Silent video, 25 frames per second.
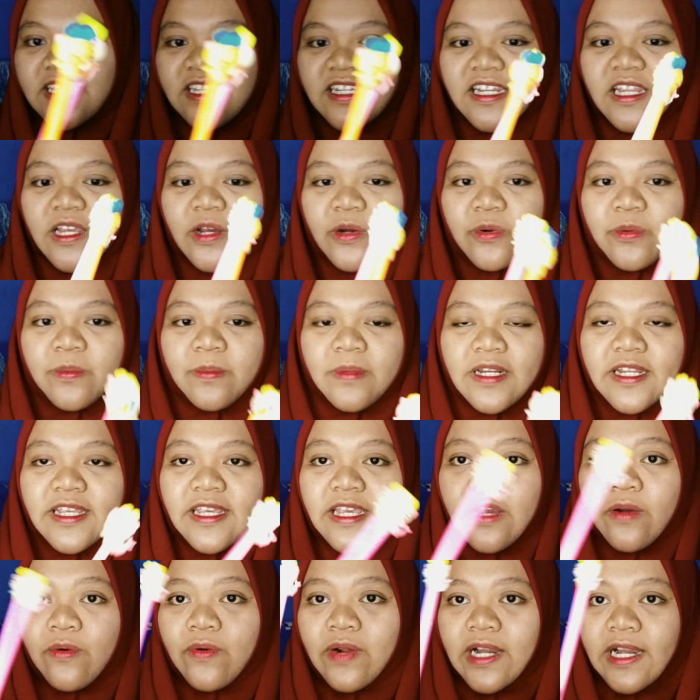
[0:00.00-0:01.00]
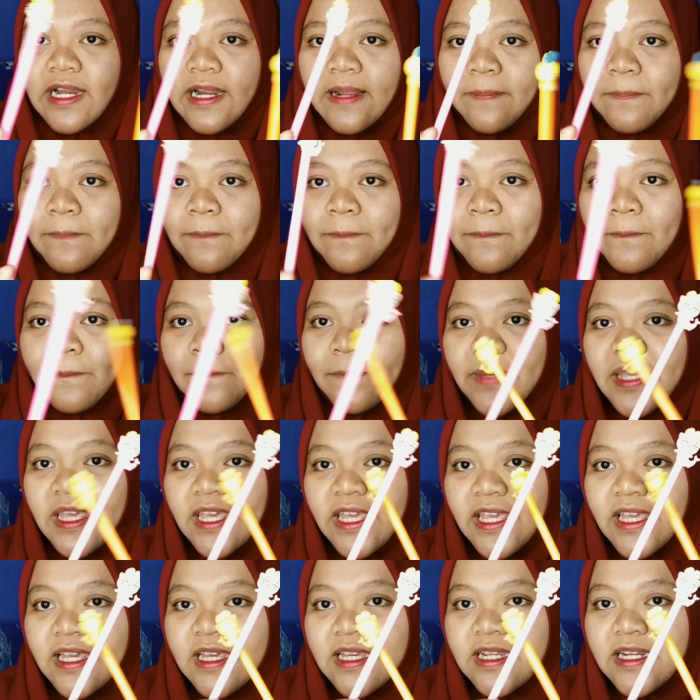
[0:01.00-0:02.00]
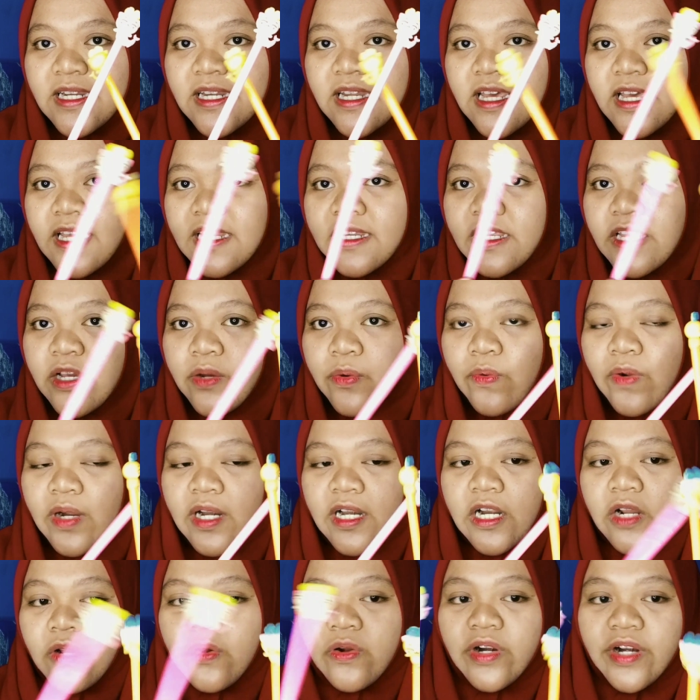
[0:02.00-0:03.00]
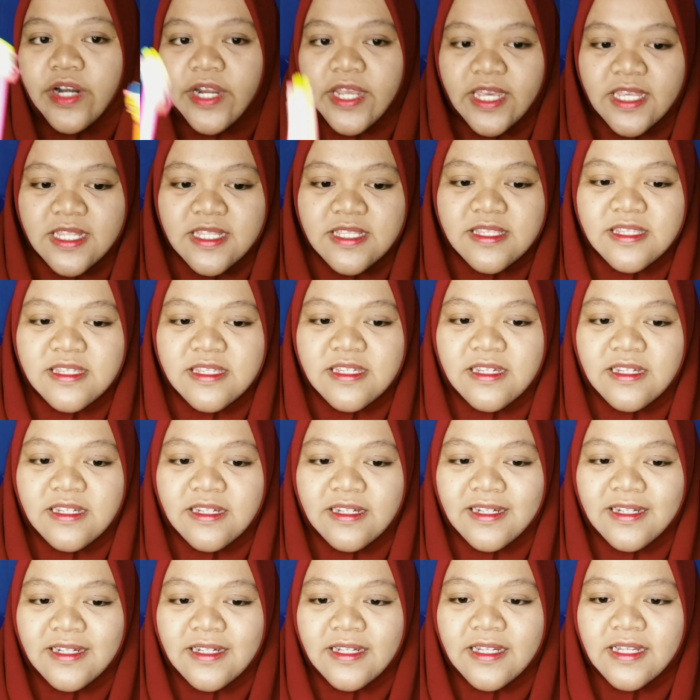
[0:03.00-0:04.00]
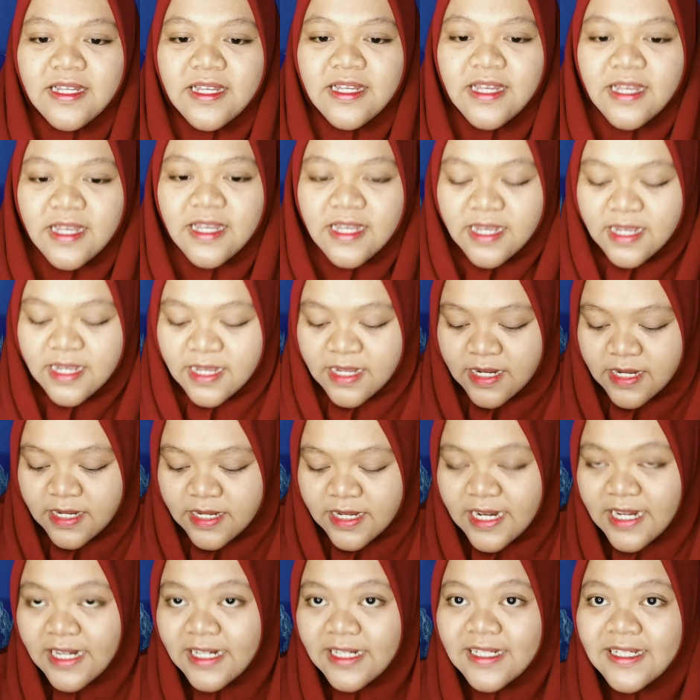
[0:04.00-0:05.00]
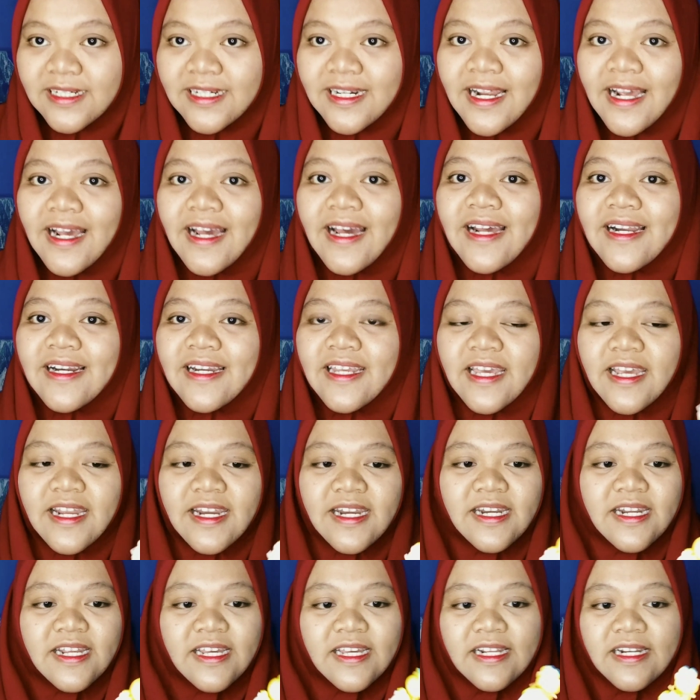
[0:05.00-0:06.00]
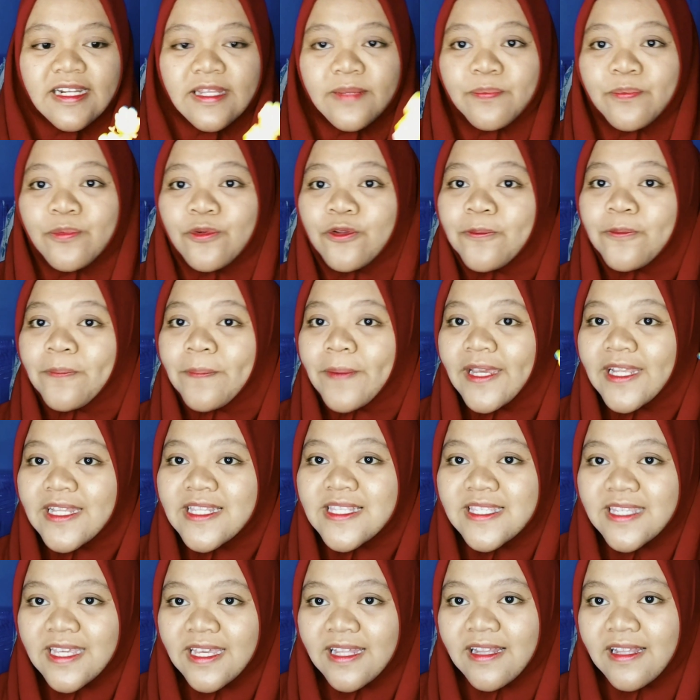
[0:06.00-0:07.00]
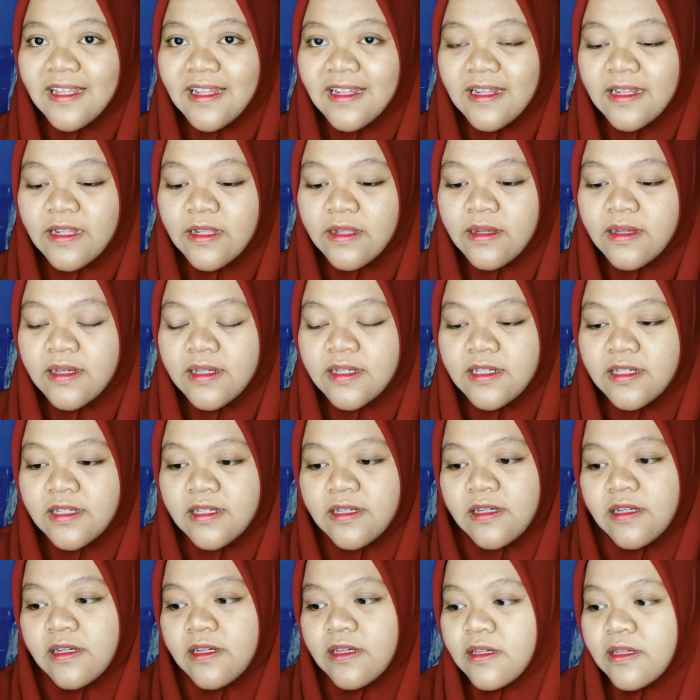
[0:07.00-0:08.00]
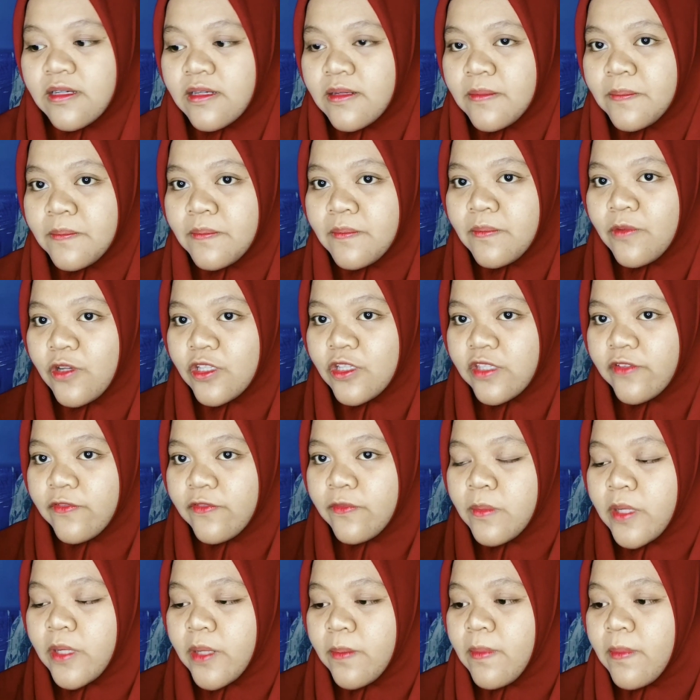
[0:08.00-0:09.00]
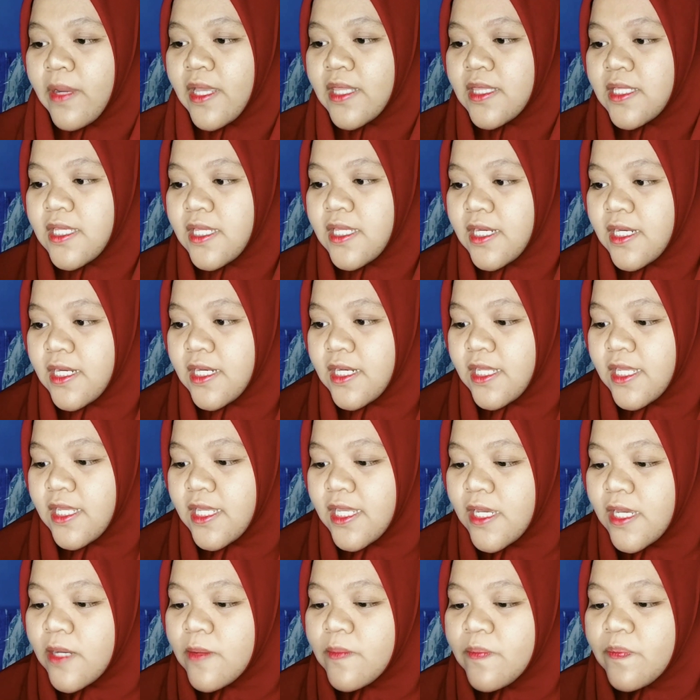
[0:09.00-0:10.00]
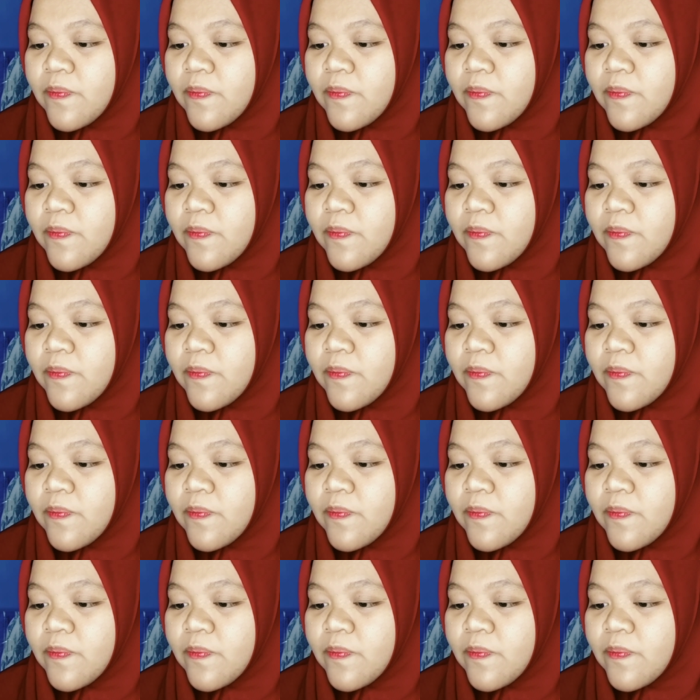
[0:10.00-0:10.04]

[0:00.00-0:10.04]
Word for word: ini aku beli yang warna pink dan yang warna orange dan harga dari pulpen gel uh, motif mermaid ini